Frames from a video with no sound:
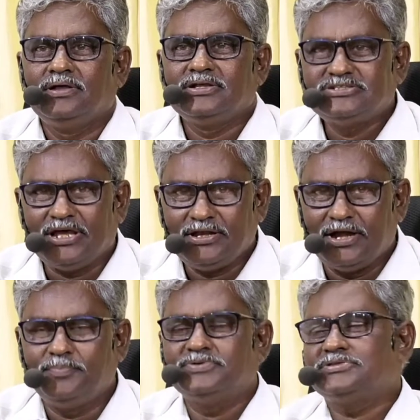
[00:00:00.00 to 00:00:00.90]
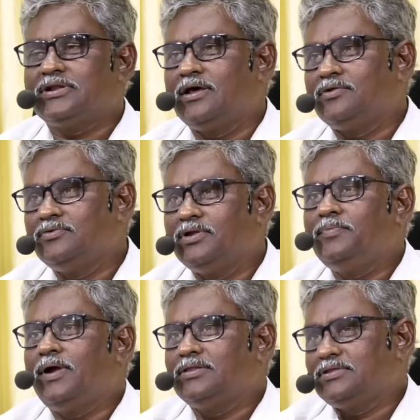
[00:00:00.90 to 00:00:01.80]
రిక్షాన్ని నడిపిస్తున్నాను అని
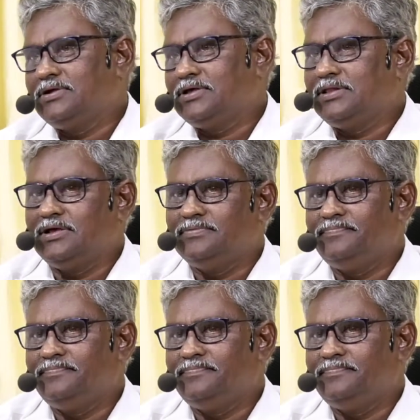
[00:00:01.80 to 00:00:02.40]
పాడతాడు కదా